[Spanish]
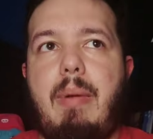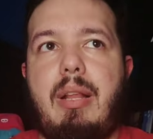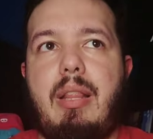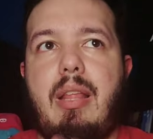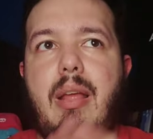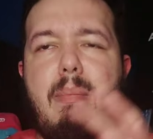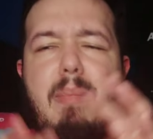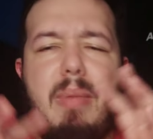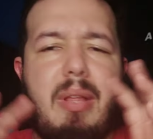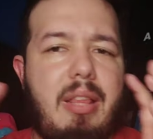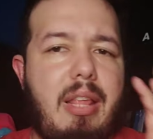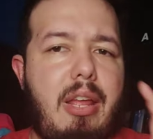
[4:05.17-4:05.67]
parte
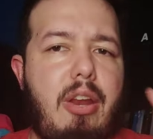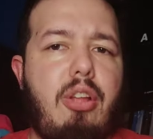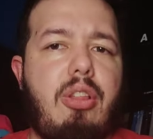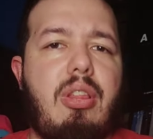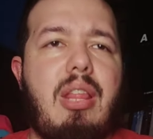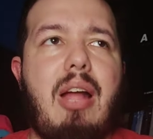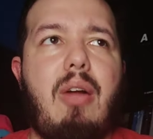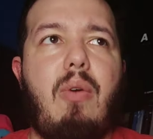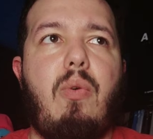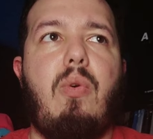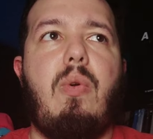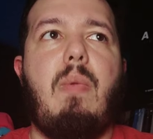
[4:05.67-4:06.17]
del misterio
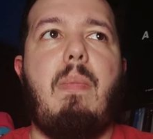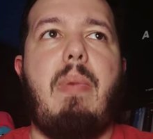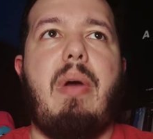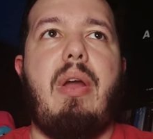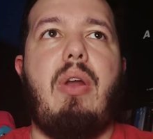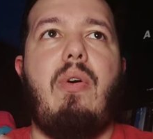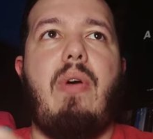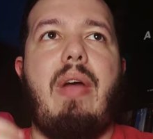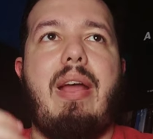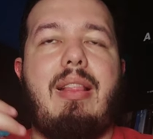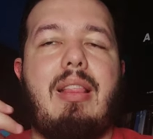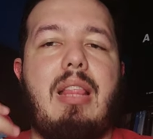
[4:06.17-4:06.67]
está cool,
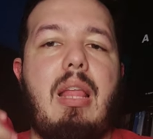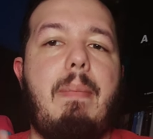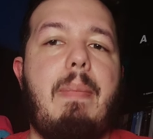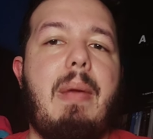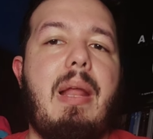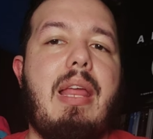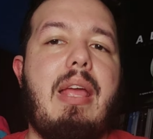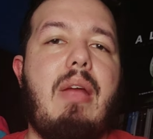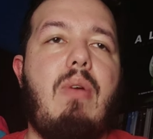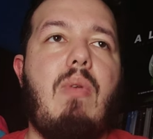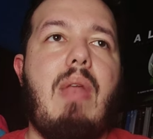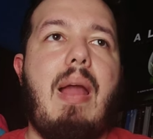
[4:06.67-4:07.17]
pero esta
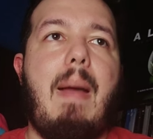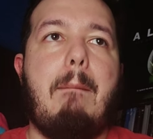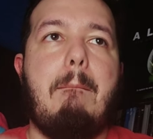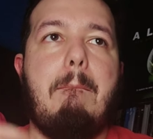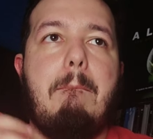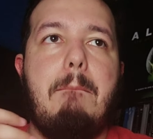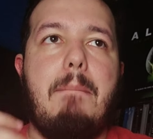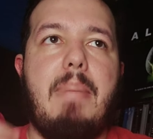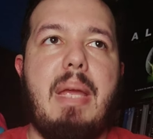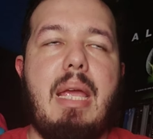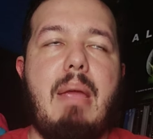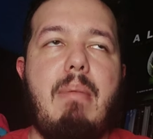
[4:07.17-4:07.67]
película
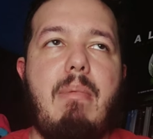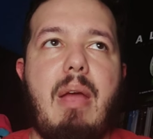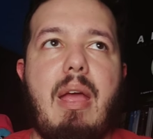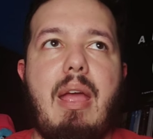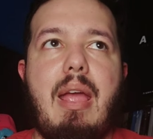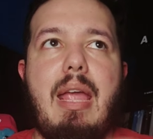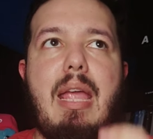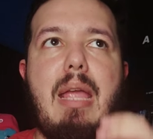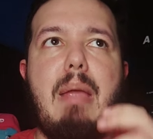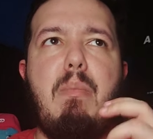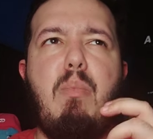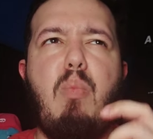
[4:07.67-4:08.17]

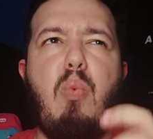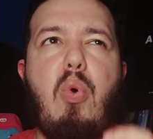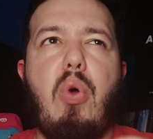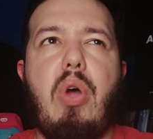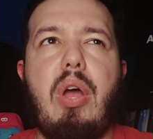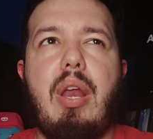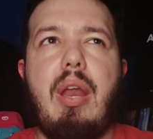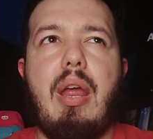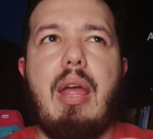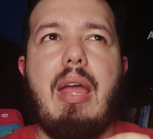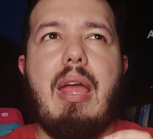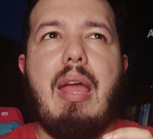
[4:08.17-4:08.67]
vive y
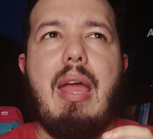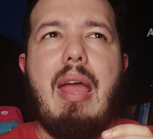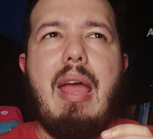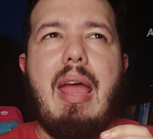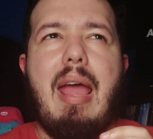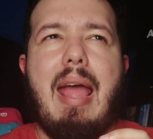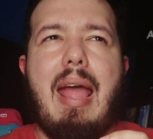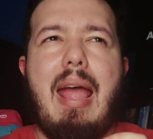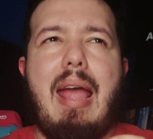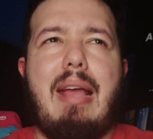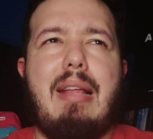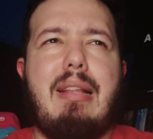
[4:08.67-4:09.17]
muere
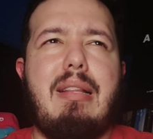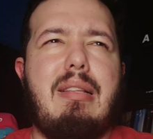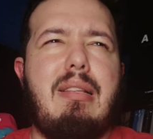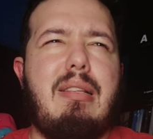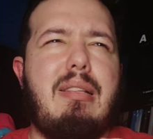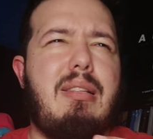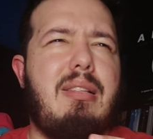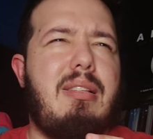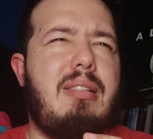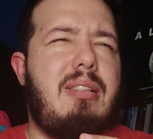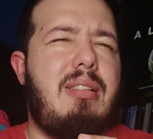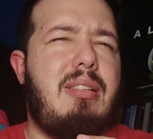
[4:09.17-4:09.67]

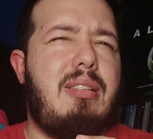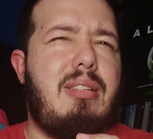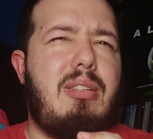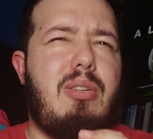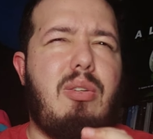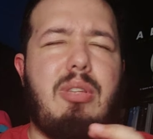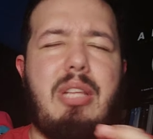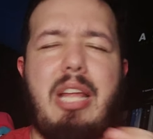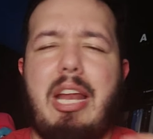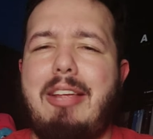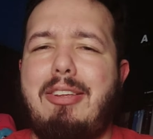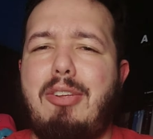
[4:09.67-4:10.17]
en
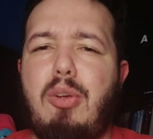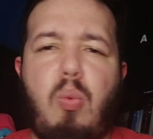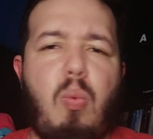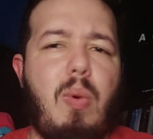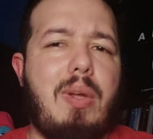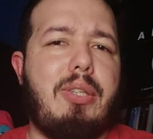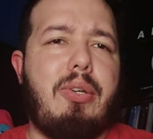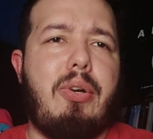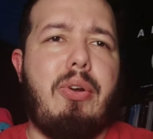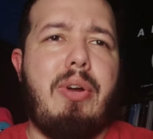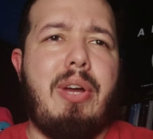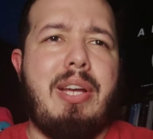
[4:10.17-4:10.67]
tres o
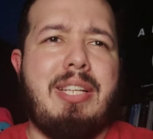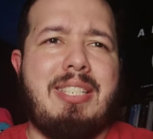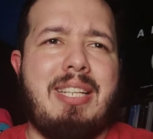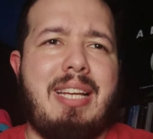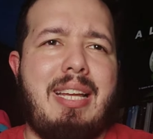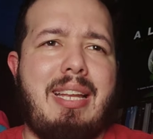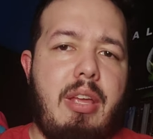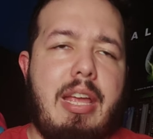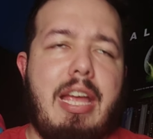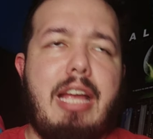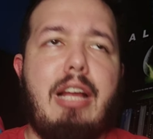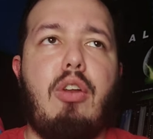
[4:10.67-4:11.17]
cuatro
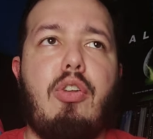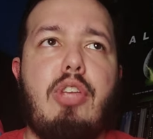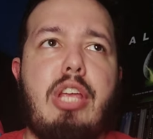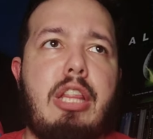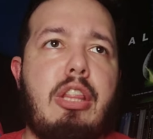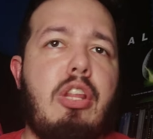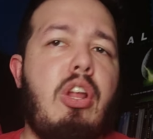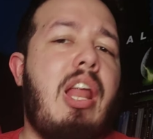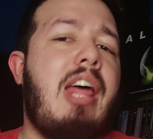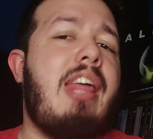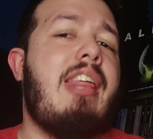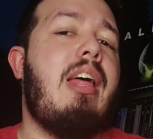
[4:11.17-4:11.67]
escenas,
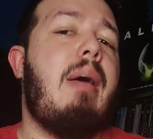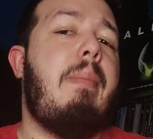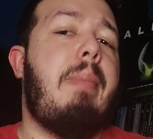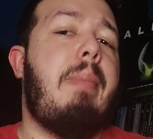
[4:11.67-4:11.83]
incluyendo la de